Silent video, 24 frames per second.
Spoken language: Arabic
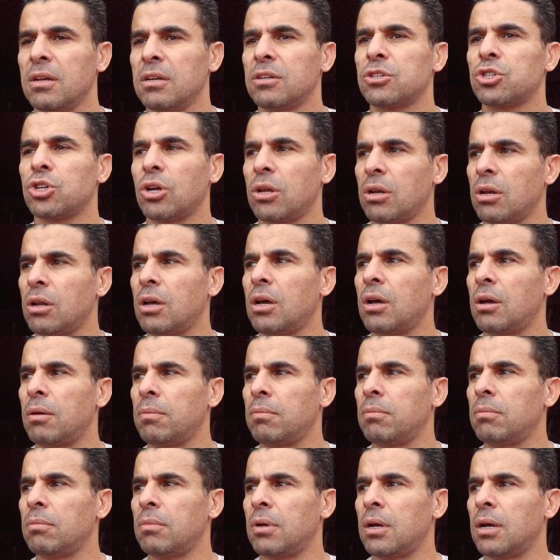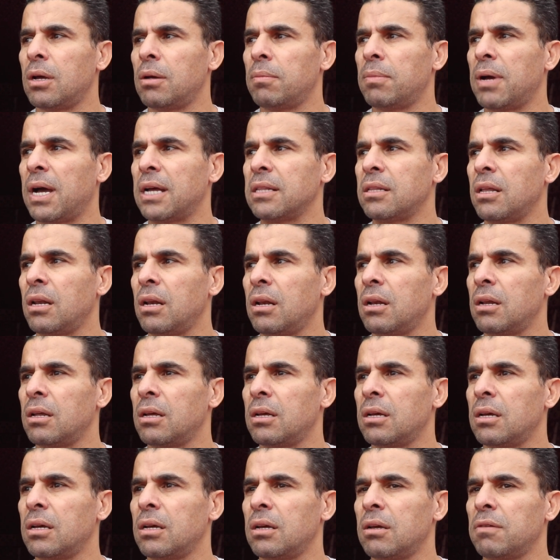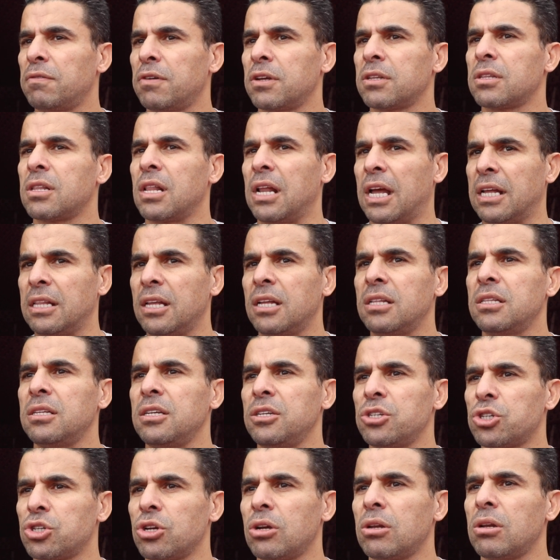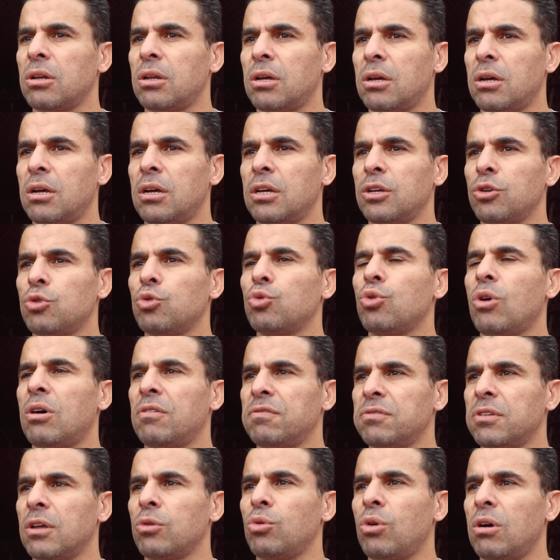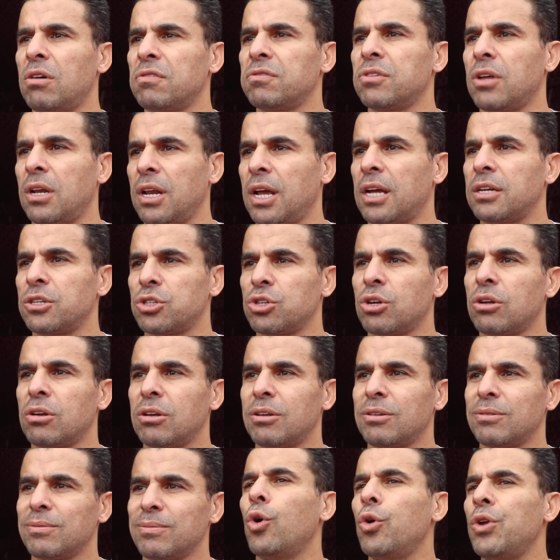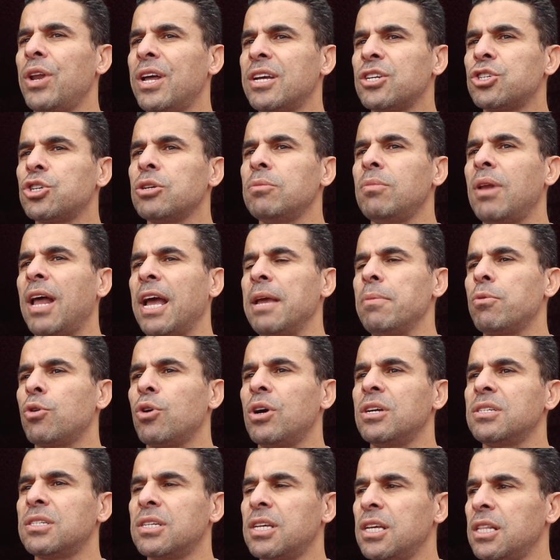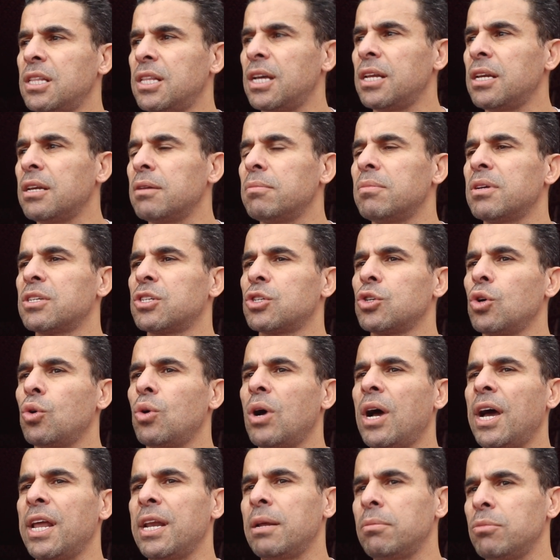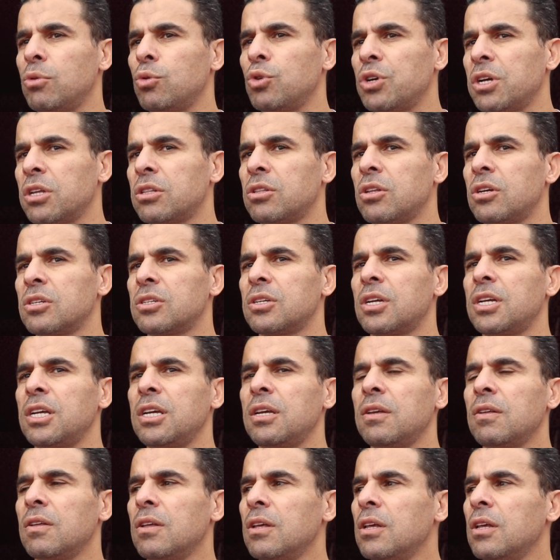ان شاء الله بعد فتره الاعداد دي ان شاء الله يكونوا افضل وافضل يعني ان شاء الله اناجم لعيب كويس جدا بس هو انا من وجهه نظري